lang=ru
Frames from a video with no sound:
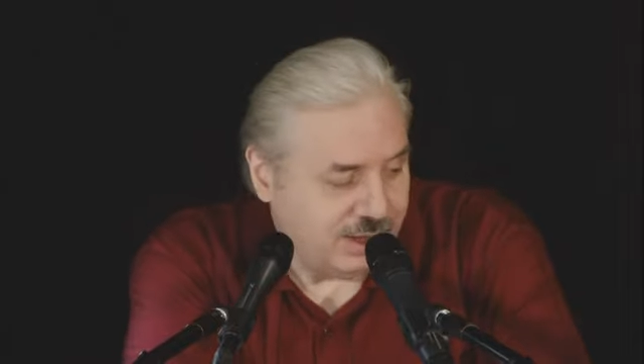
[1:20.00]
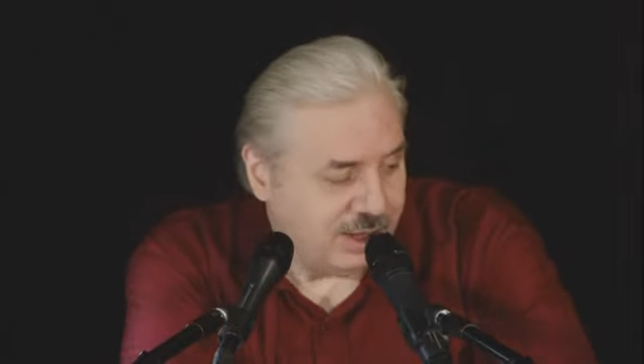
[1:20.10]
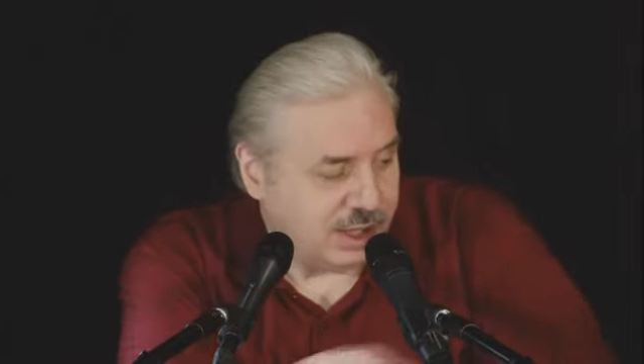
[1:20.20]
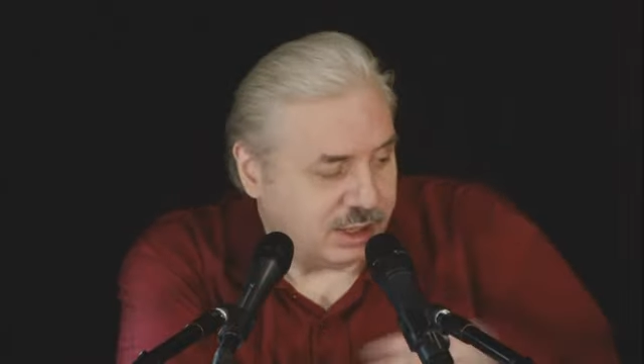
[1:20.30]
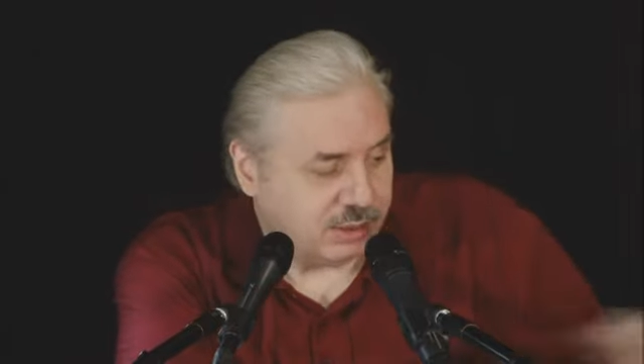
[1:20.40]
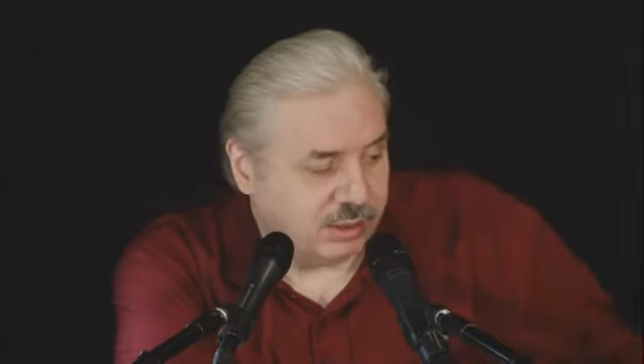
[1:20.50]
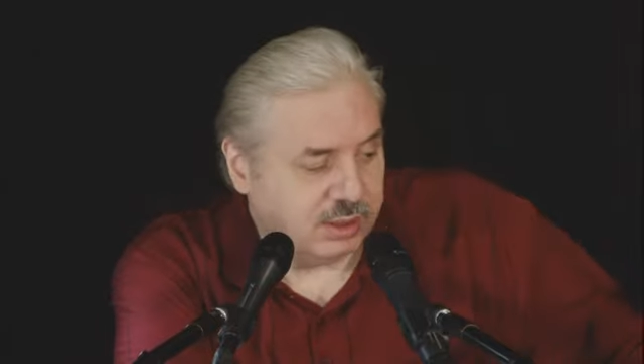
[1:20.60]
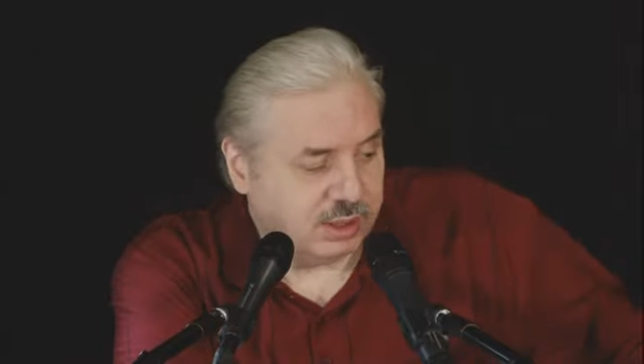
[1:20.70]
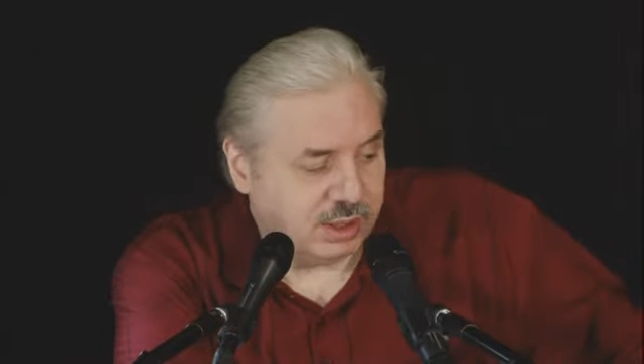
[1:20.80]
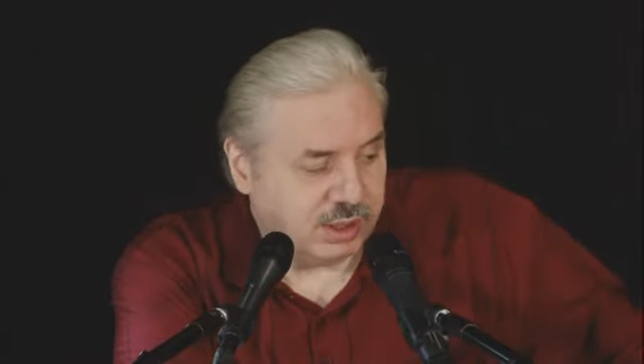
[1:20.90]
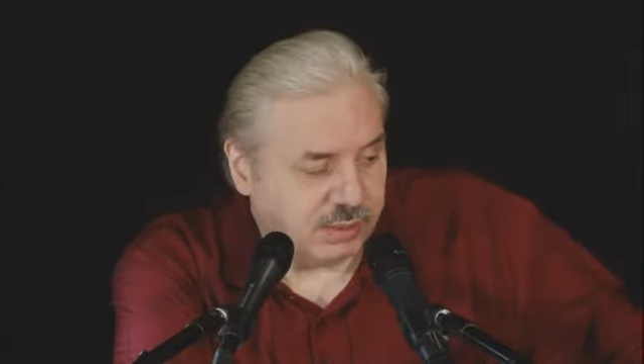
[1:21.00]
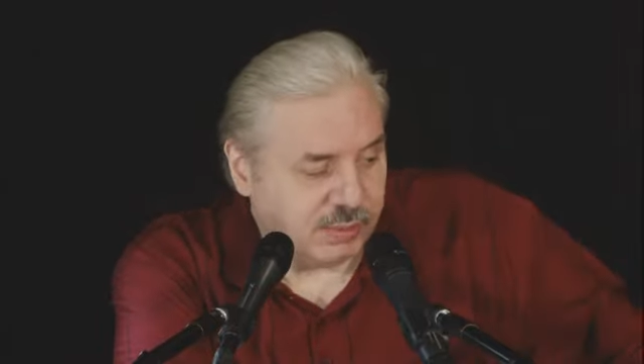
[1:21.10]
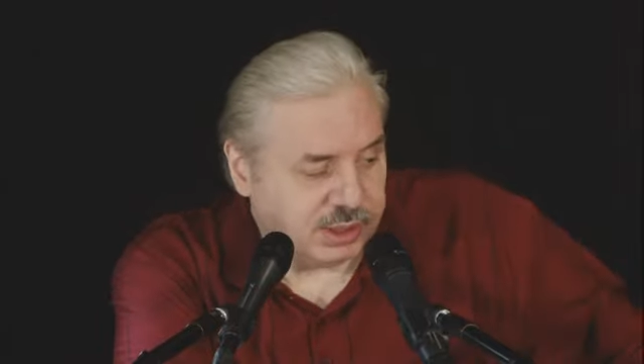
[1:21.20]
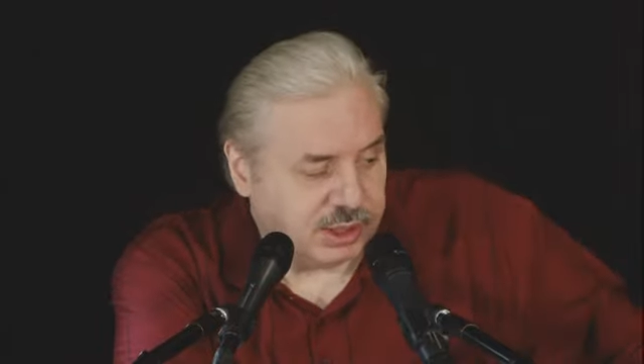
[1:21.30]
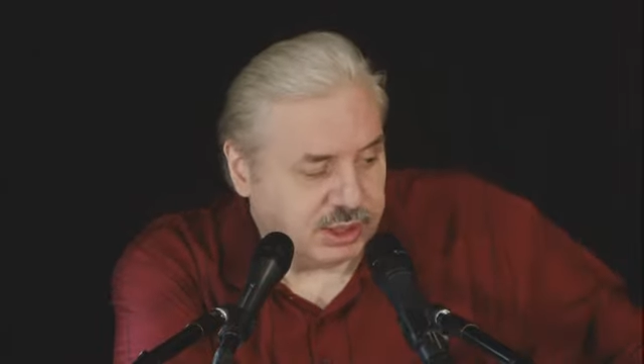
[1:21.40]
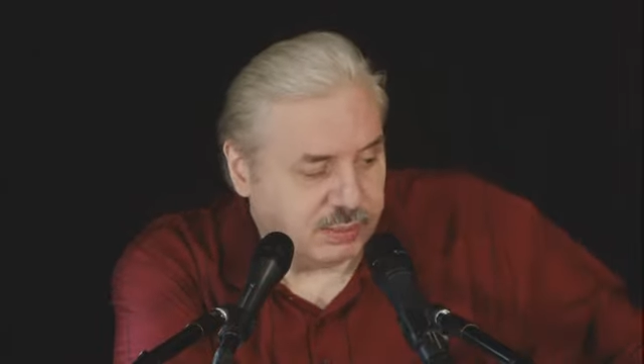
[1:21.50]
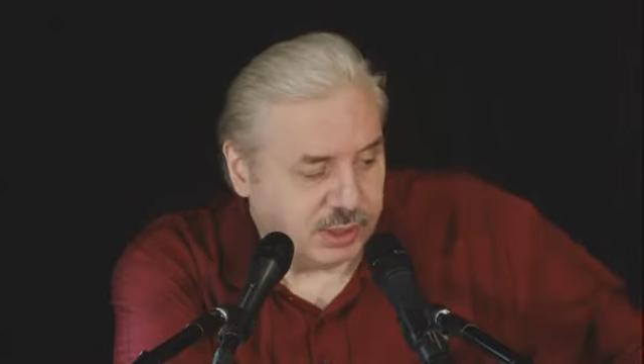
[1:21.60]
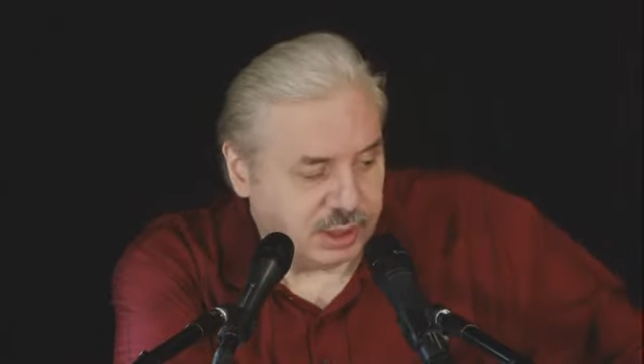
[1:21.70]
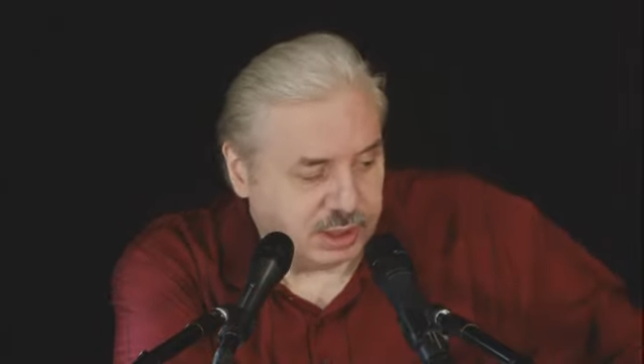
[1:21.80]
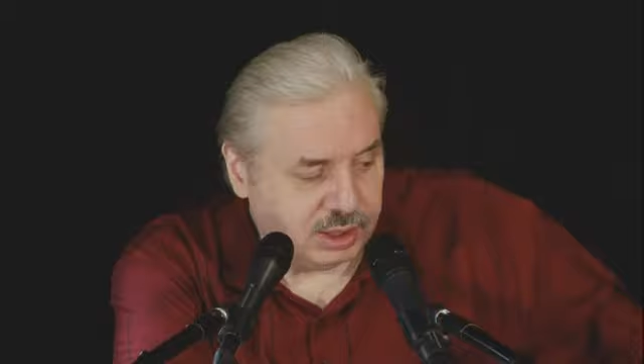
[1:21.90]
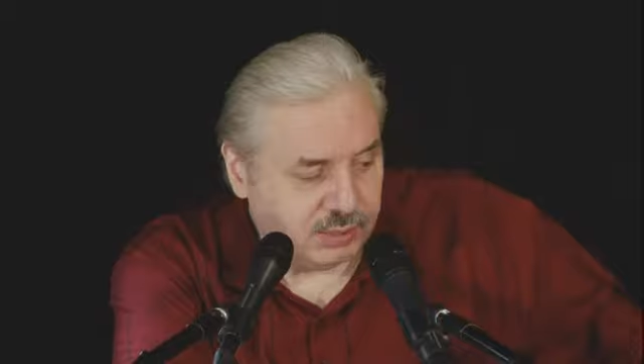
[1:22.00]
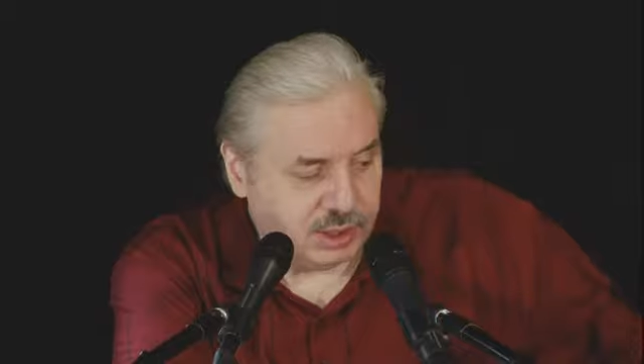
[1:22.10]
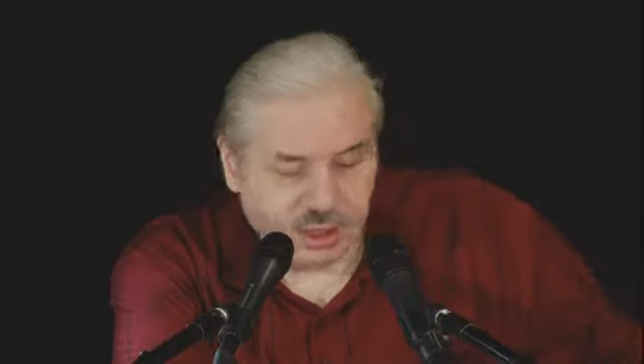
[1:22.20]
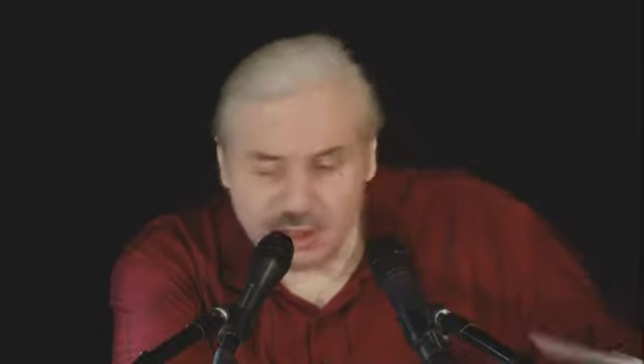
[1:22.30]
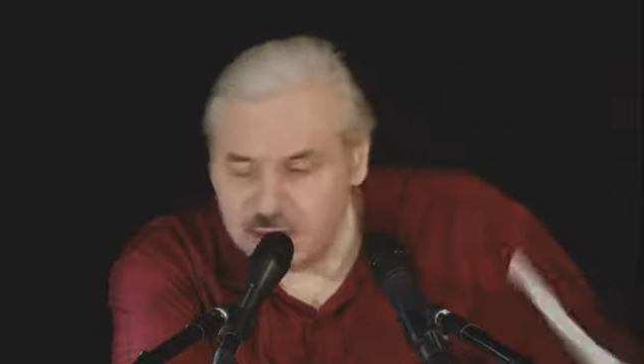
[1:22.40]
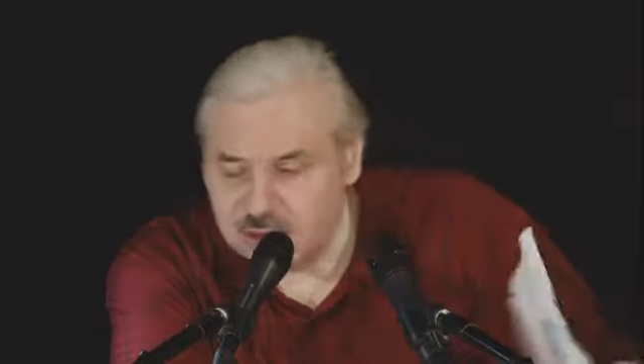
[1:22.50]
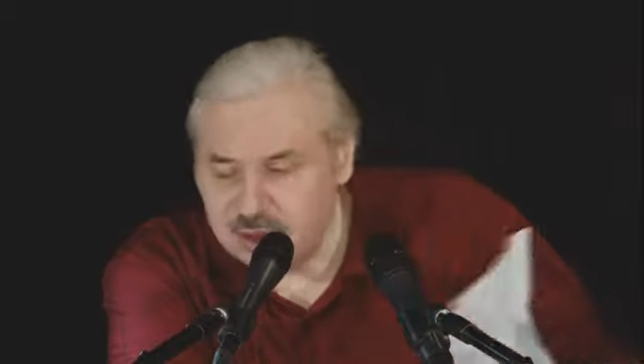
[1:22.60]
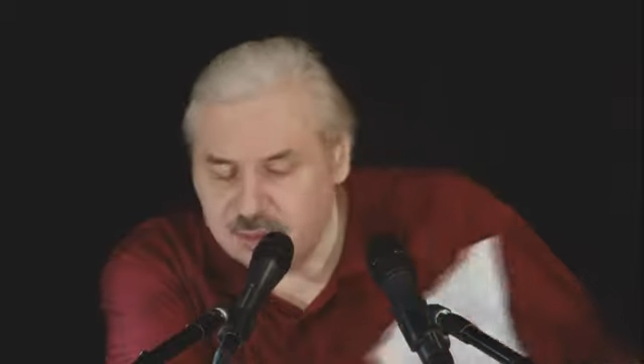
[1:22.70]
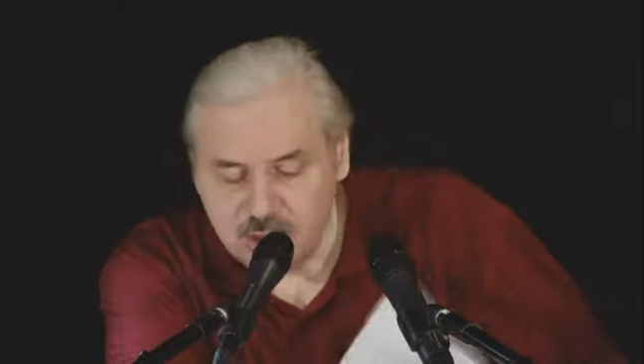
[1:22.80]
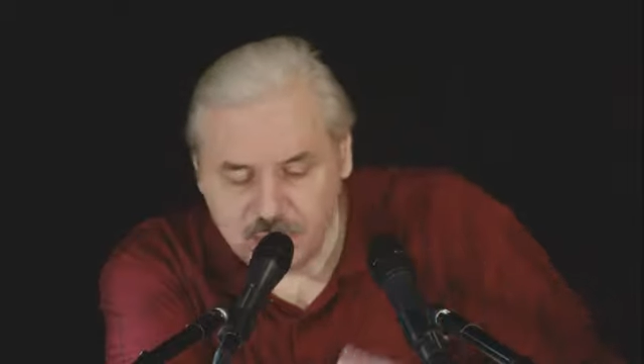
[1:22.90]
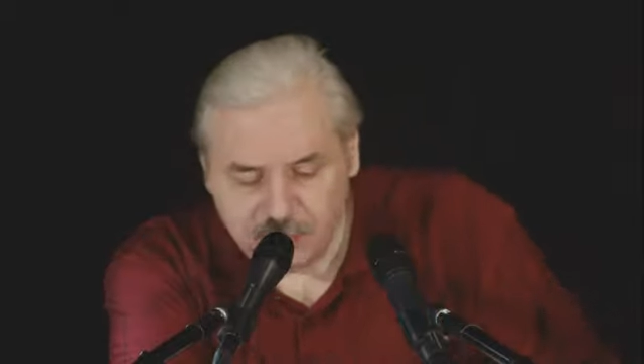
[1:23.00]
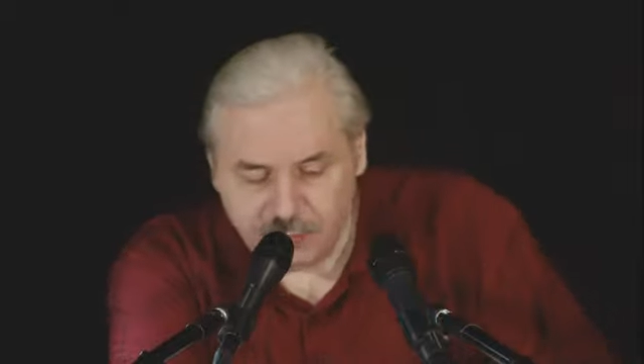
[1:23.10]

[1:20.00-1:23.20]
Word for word: Так что э, э, плащаница принадлежит именно Радомиру.